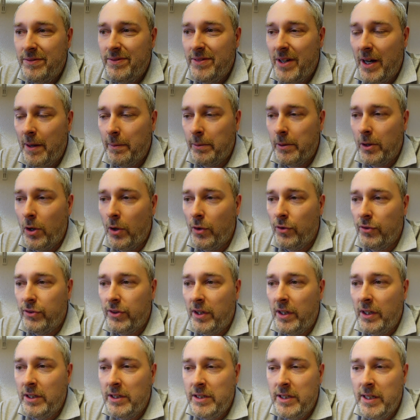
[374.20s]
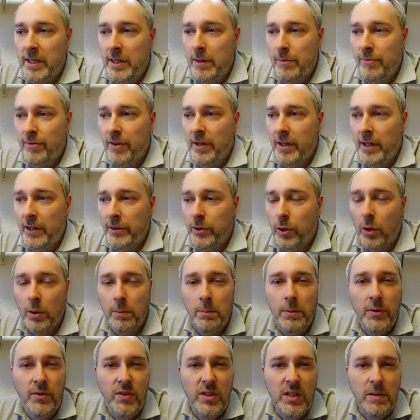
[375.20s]
da brauchst du dann in jedem Fall doch
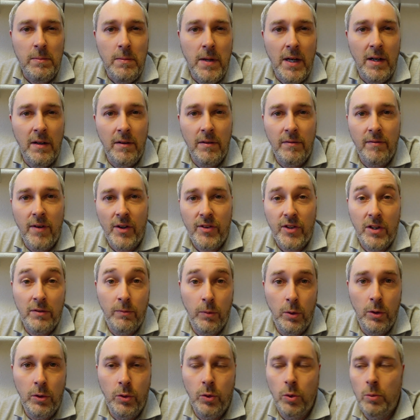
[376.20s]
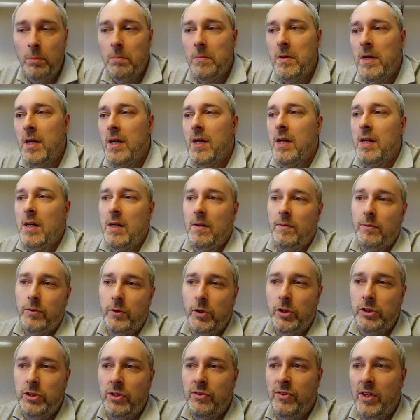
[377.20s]
ein bisschen mehr Wasservolumen.
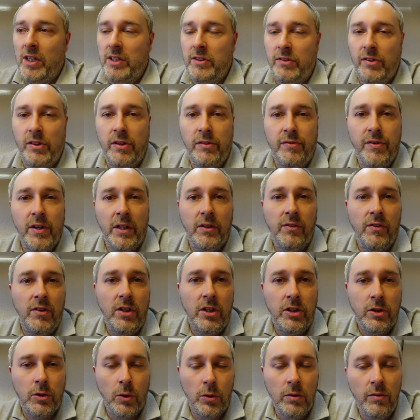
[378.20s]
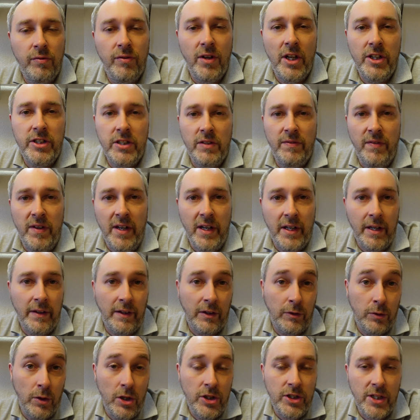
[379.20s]
Durch die 60-40 Grundfläche wäre
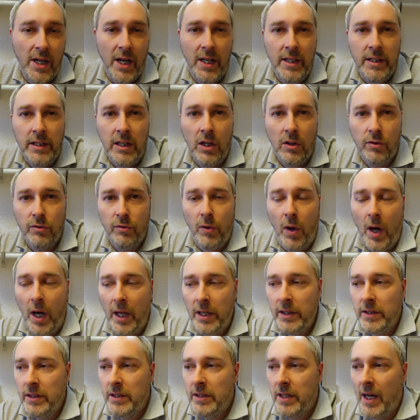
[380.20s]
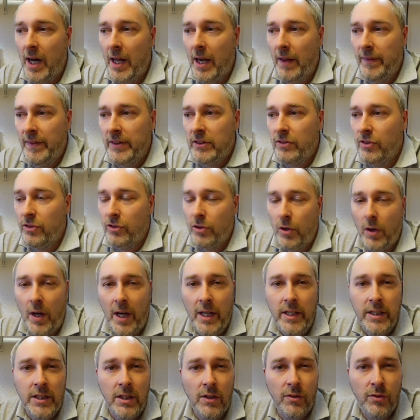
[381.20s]
natürlich einiges vorhanden, allerdings ist auch
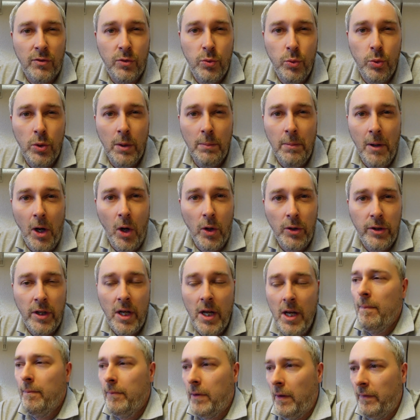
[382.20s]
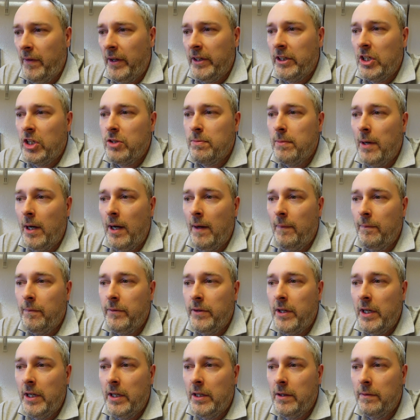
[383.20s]
einiges zugebaut. Da denke ich mal,
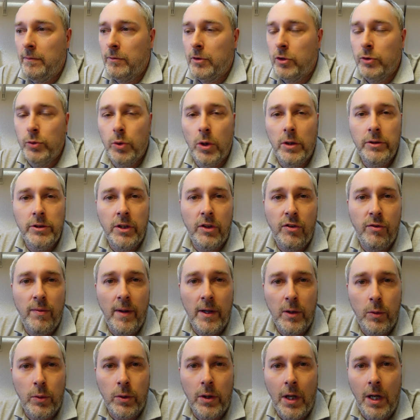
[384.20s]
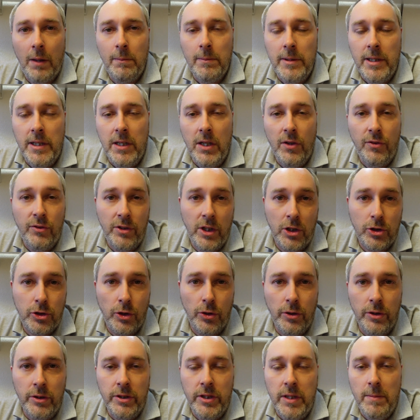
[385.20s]
der knurrende Zwergurami ist da
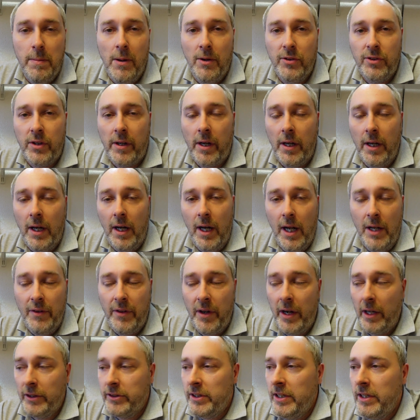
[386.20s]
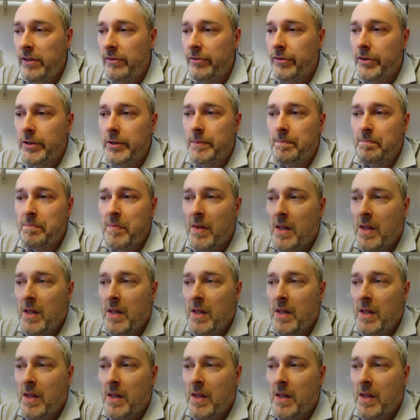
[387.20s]
schon die bessere Alternative.